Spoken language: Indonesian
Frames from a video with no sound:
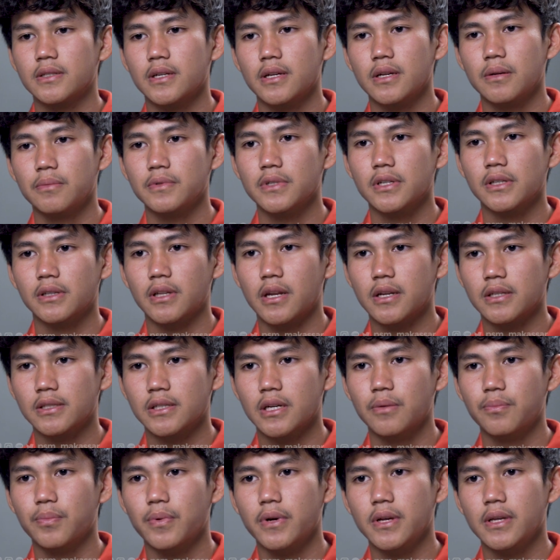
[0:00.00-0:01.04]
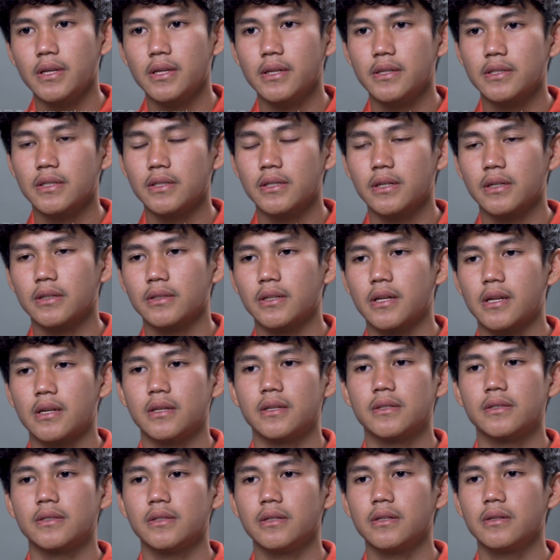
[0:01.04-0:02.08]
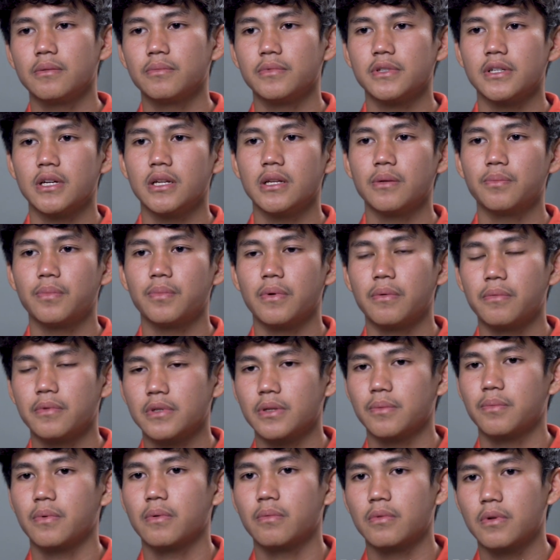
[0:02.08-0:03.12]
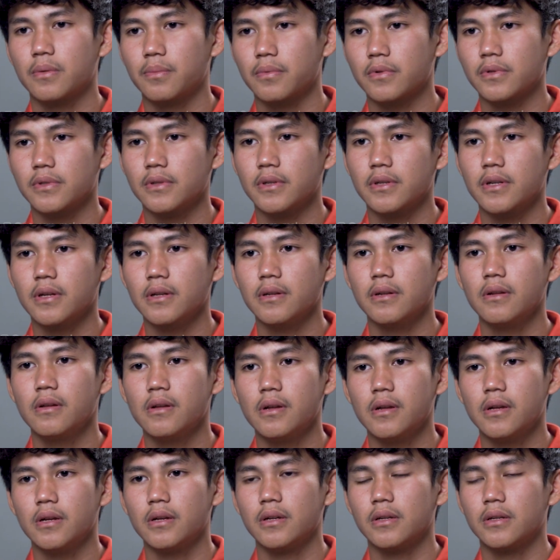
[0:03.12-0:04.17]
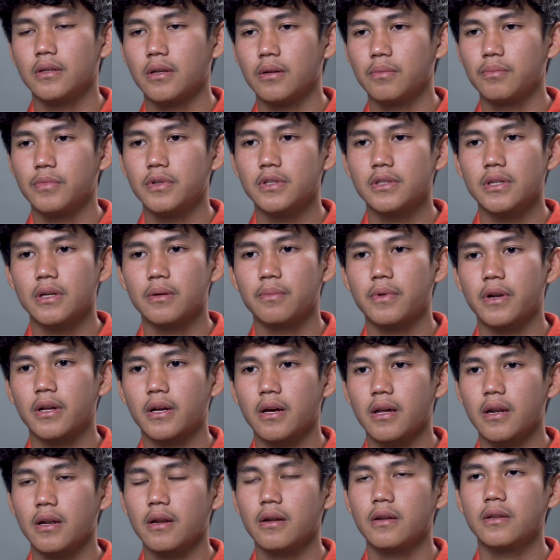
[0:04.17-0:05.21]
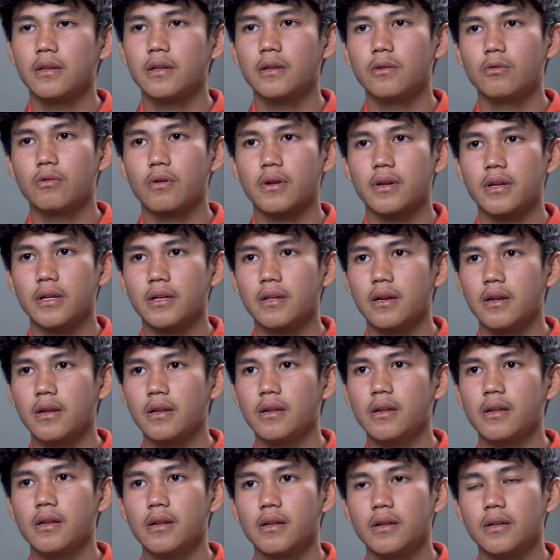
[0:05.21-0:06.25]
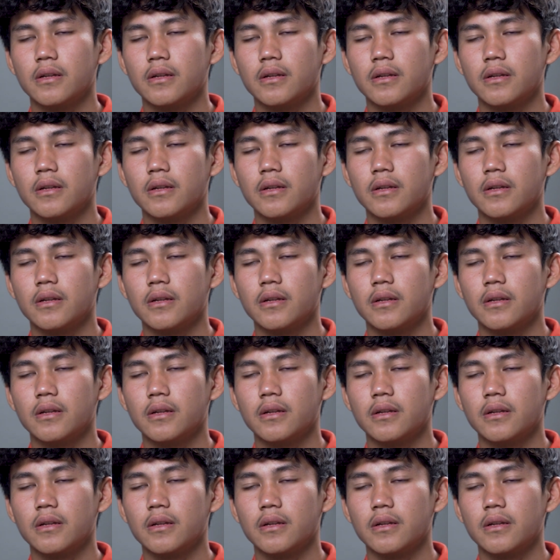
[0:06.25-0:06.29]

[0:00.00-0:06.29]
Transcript: saya bisa tercapai sejak dari kecil menjadi pemain sepak bola profesional dan bisa berkarir di luar negeri